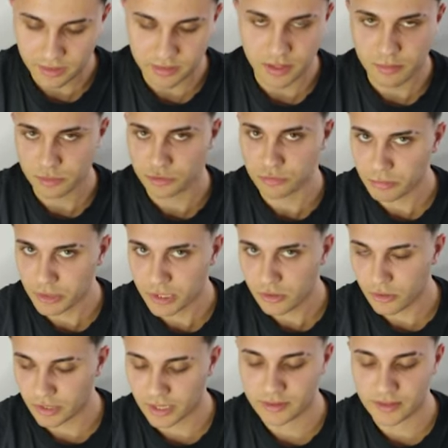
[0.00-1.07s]
tenemos un
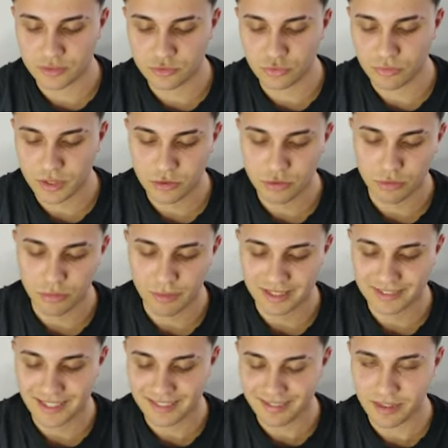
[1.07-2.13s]
Bitcoin que está subiendo
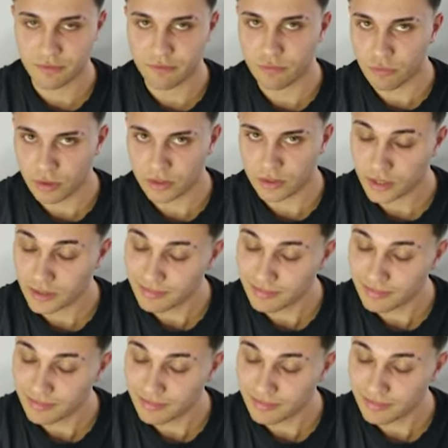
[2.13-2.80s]
bastante fuerte,